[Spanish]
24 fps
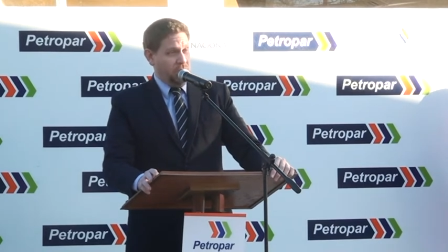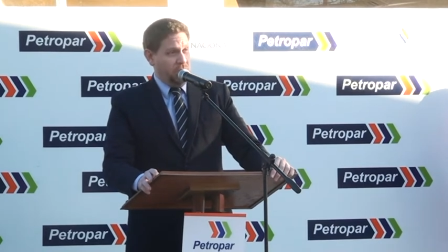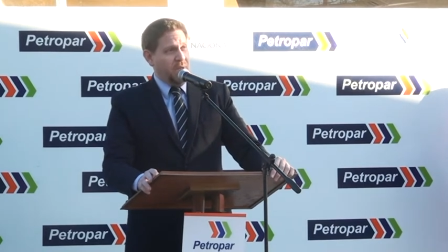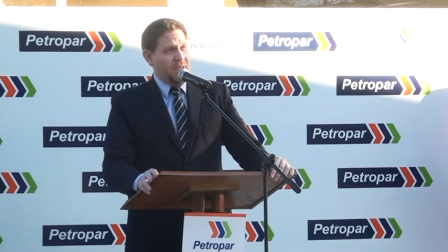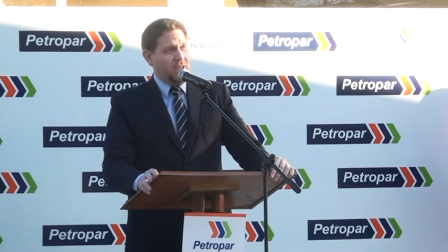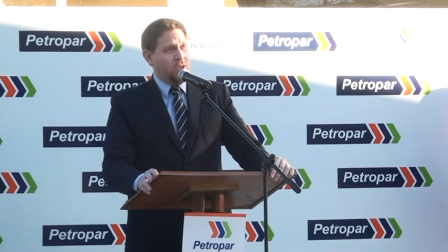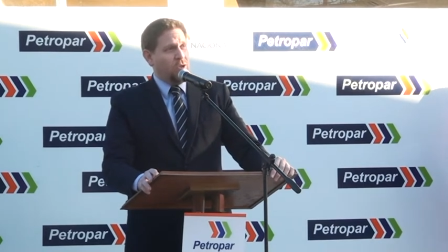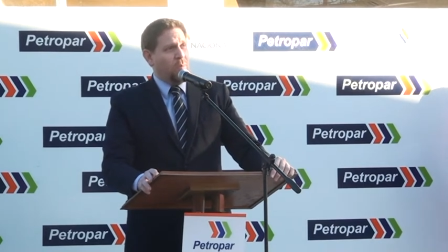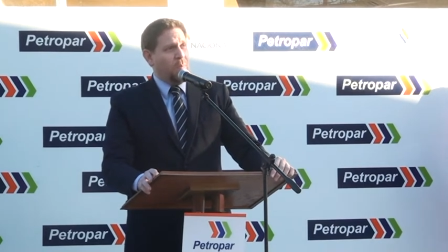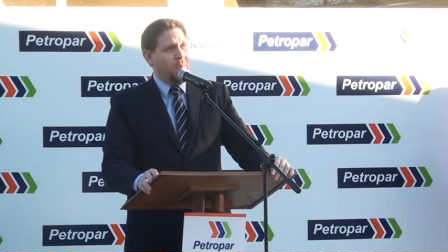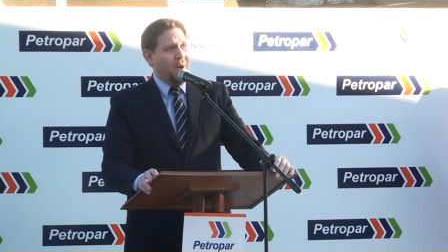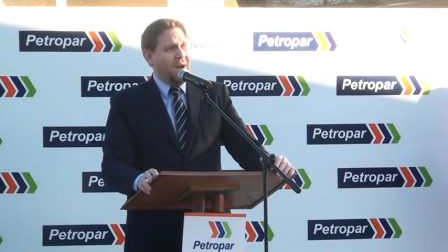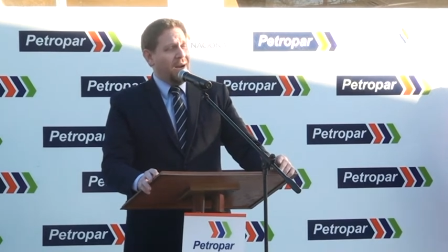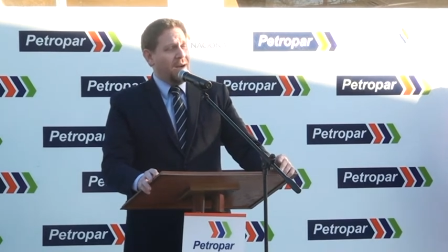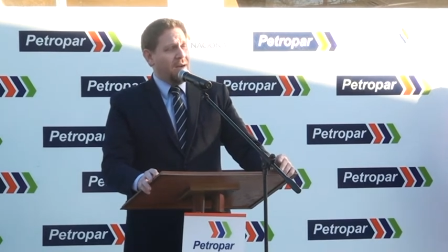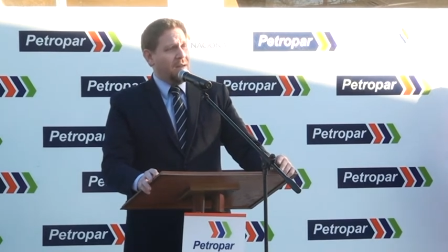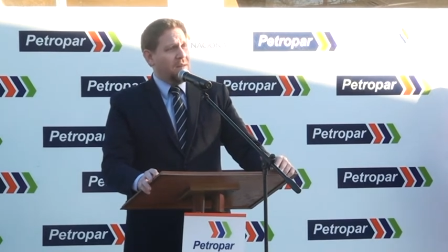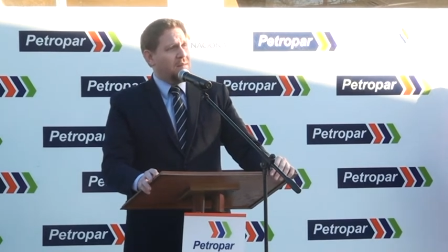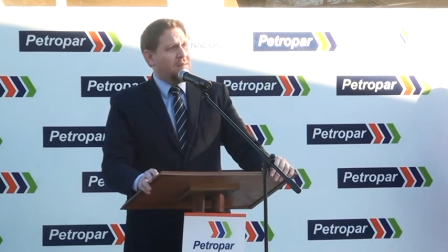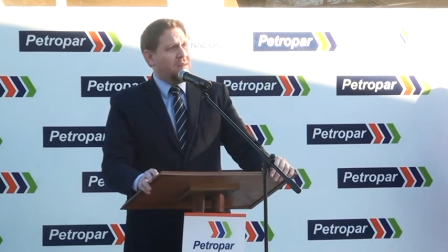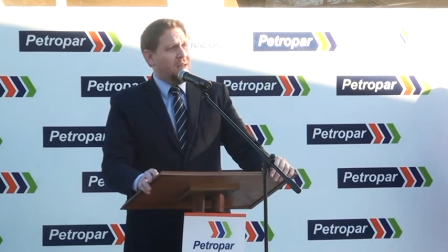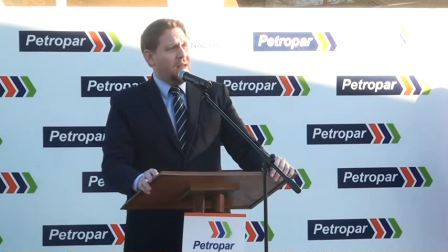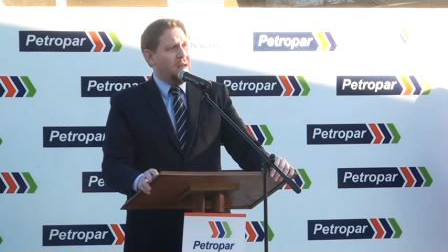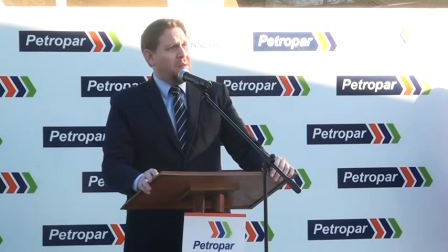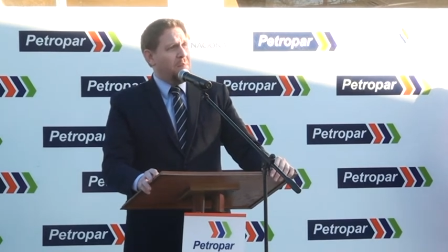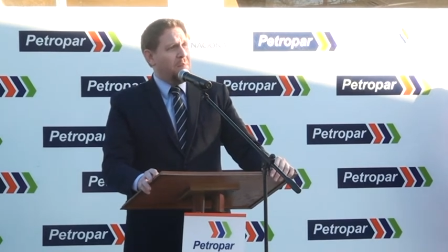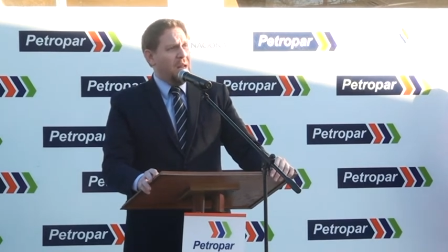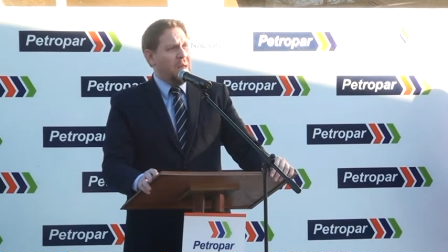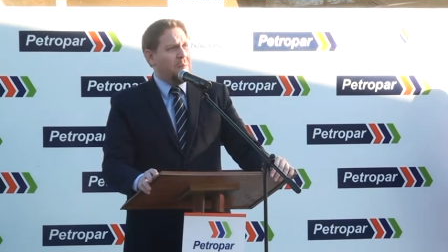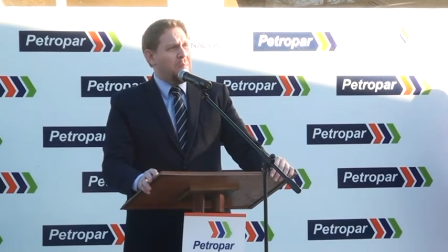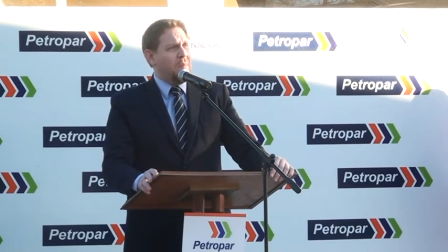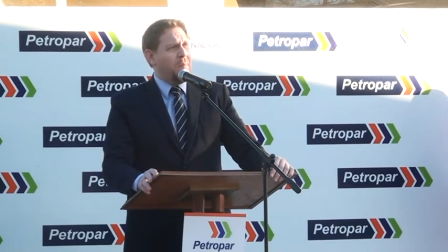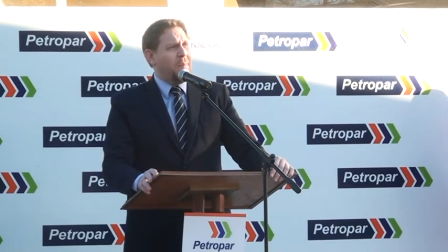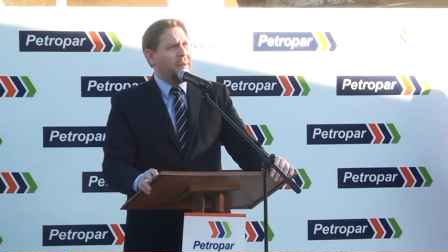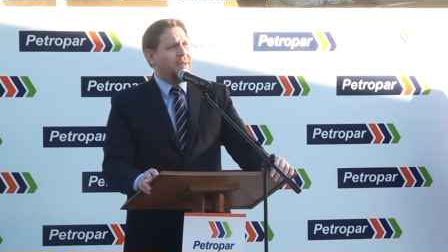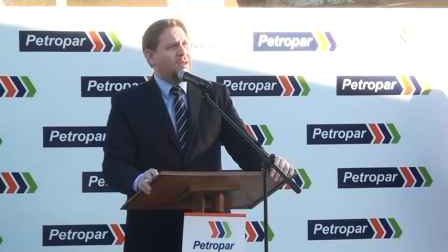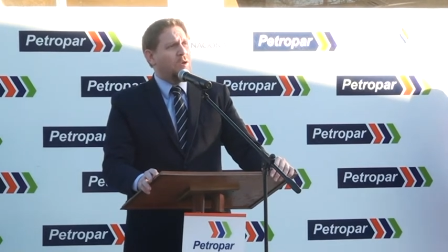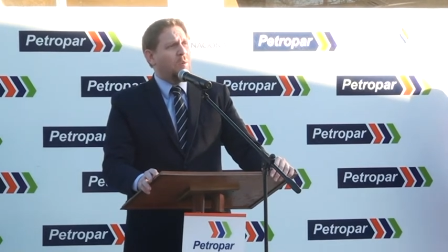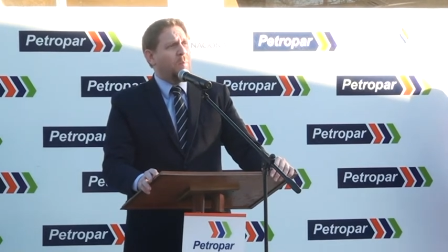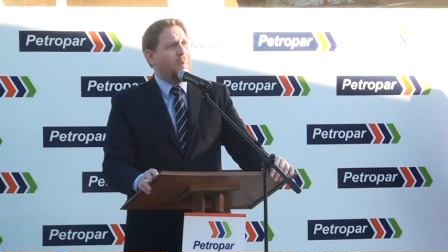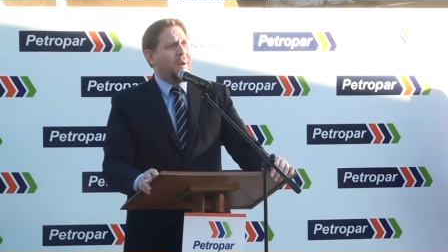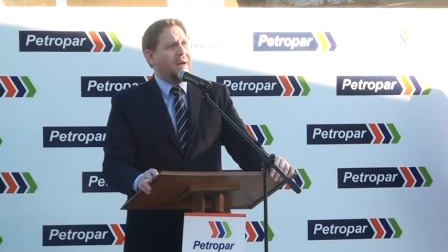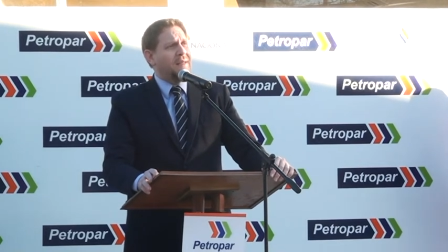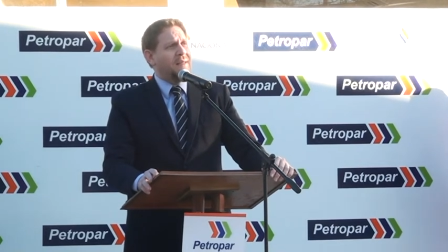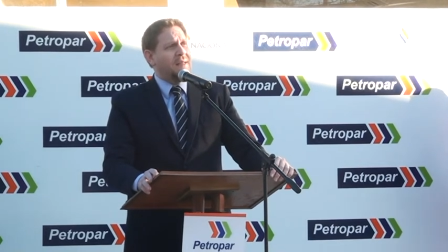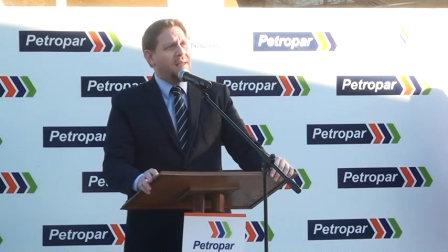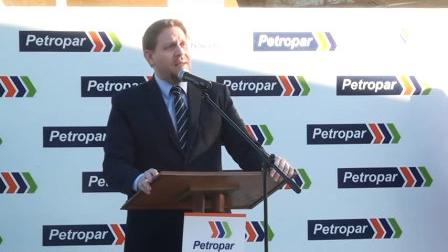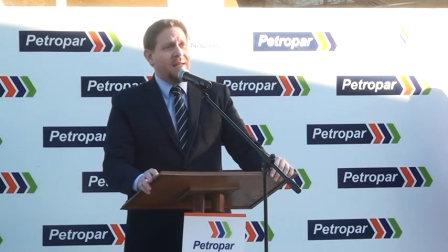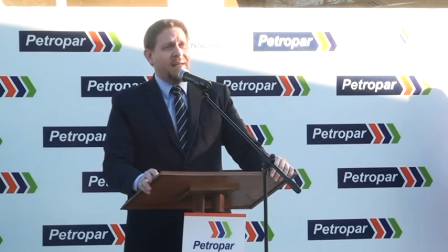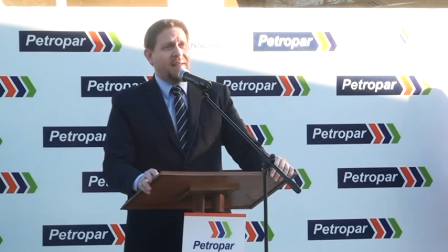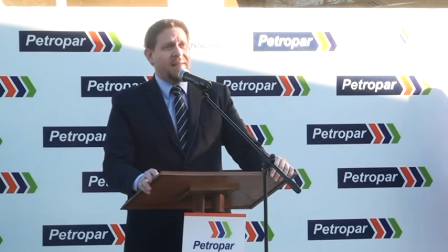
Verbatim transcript: Petropar, el emblema Petropar tenía